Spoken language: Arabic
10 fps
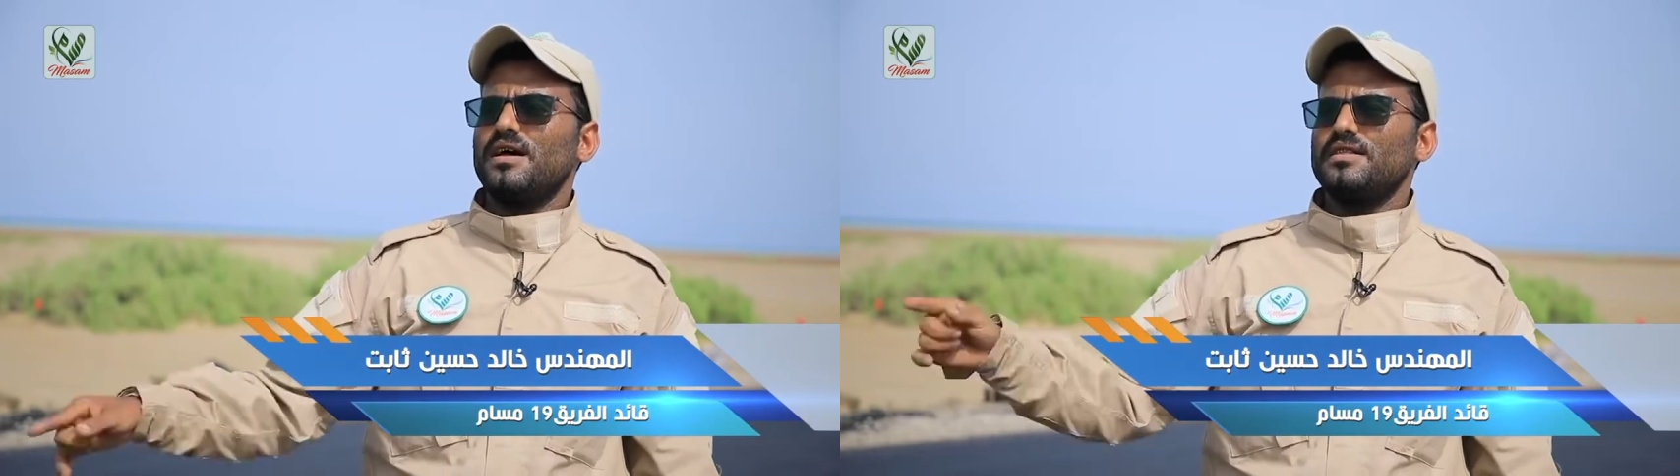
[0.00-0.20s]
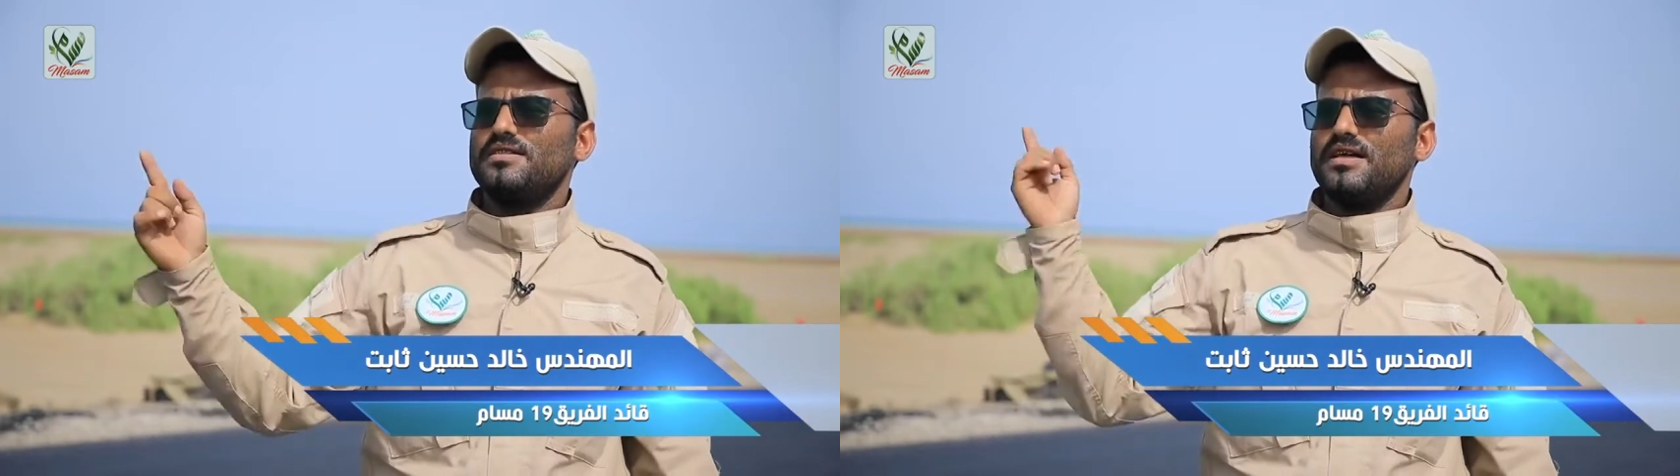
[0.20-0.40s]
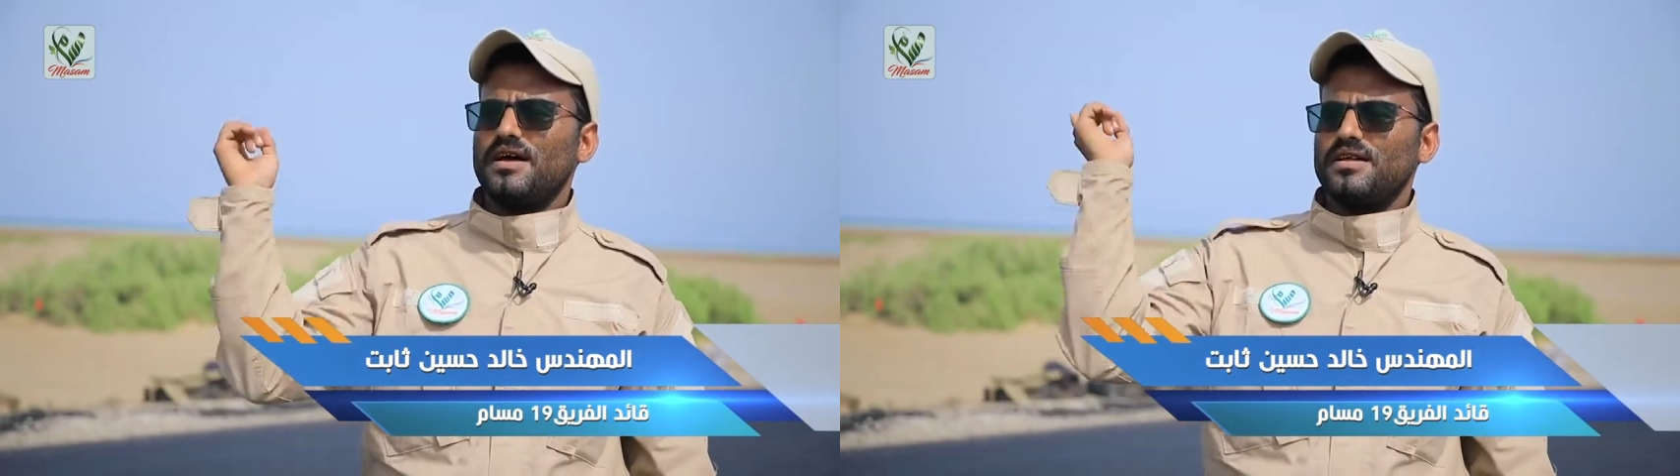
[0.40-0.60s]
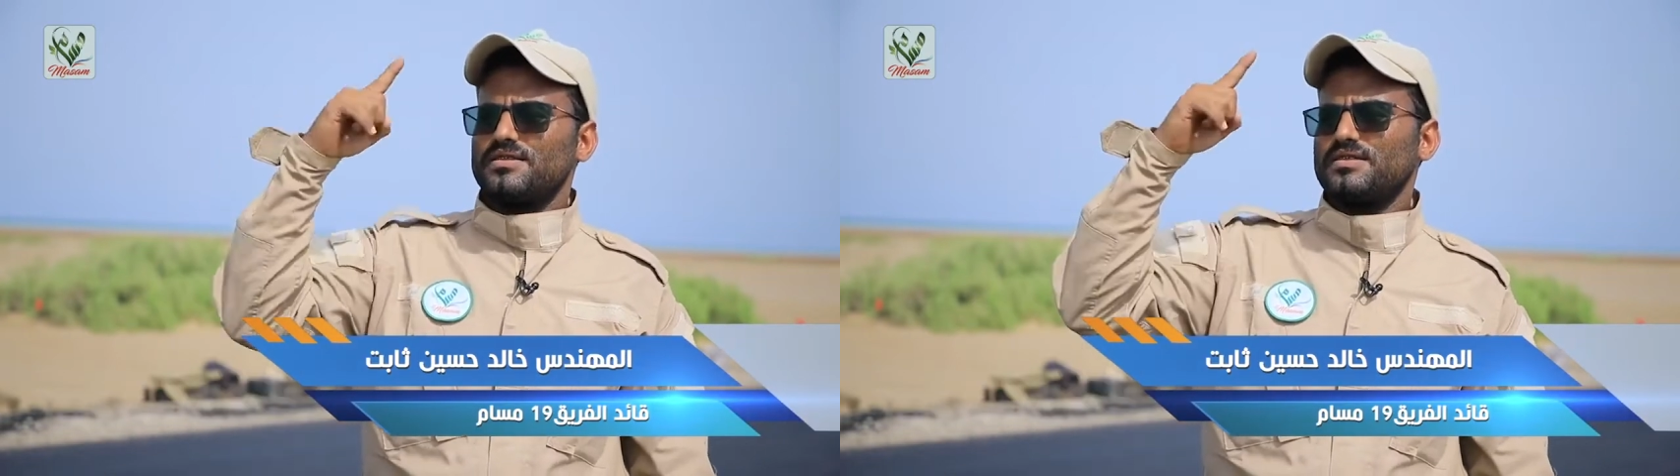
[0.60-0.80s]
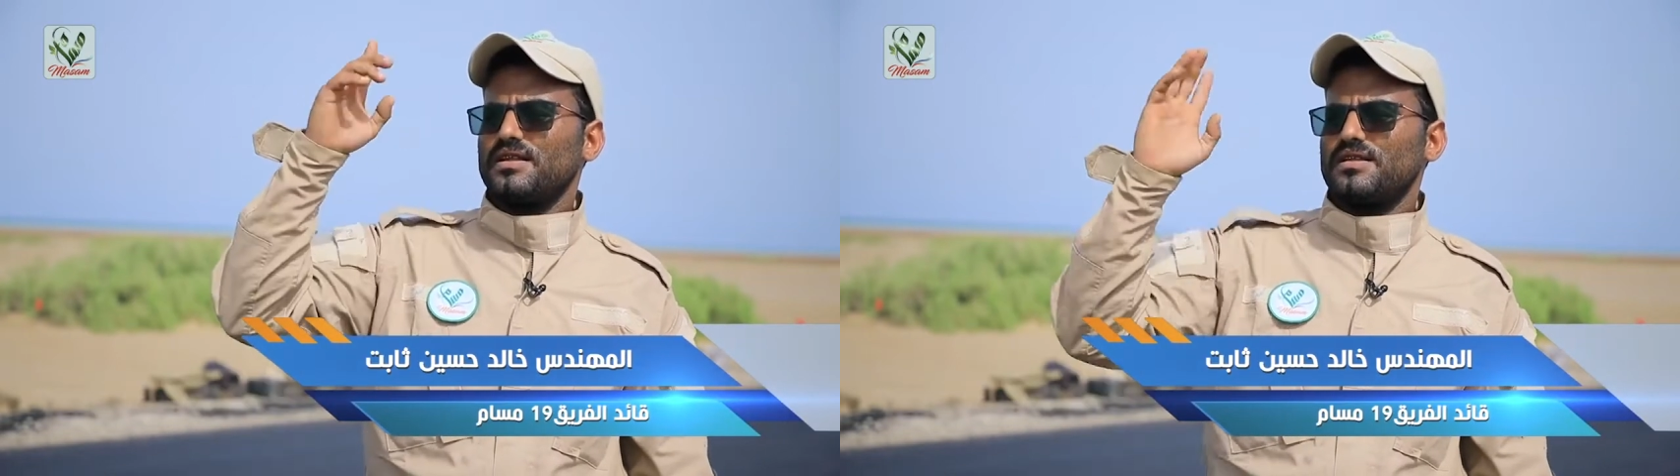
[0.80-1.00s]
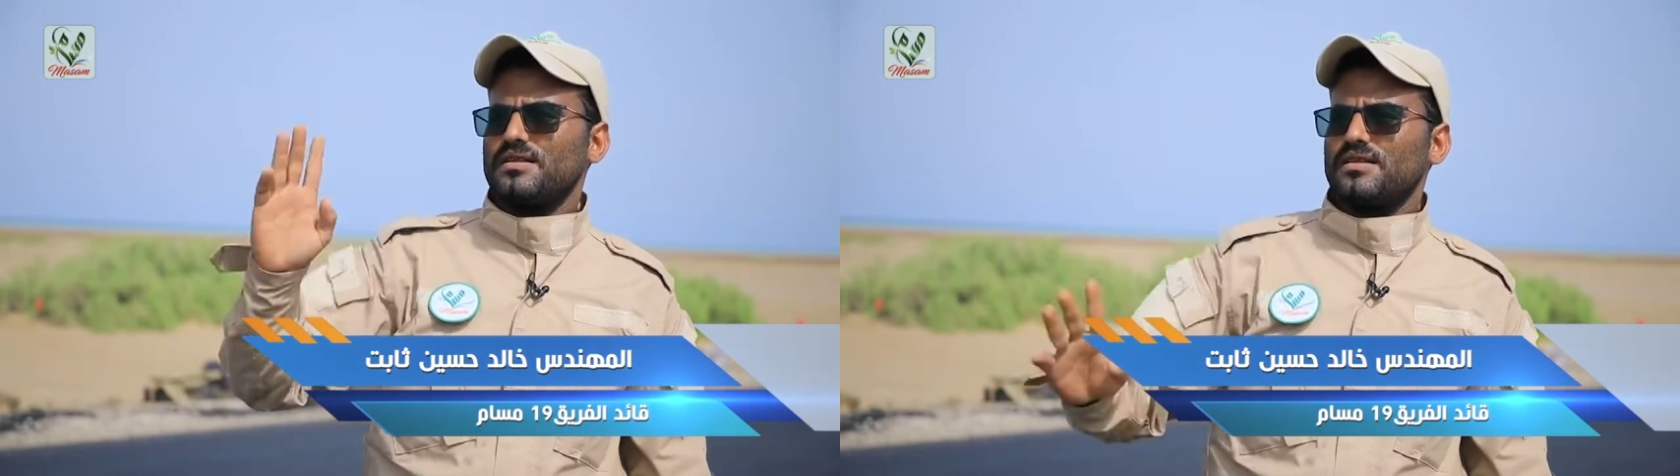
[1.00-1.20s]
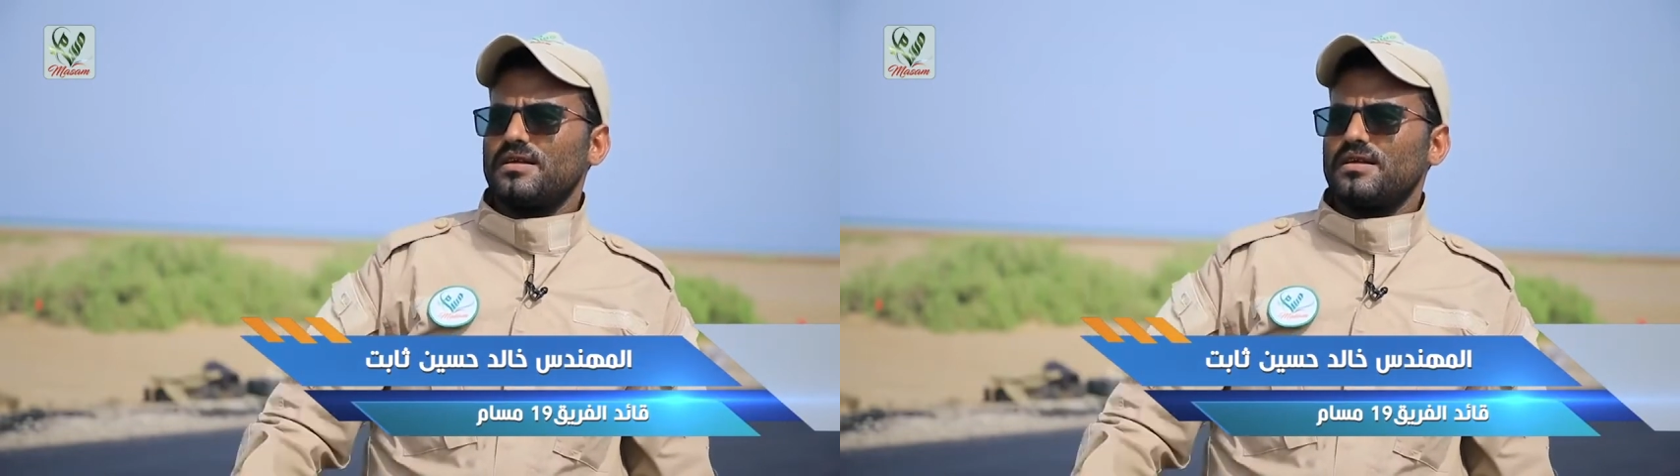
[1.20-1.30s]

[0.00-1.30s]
حتى نصل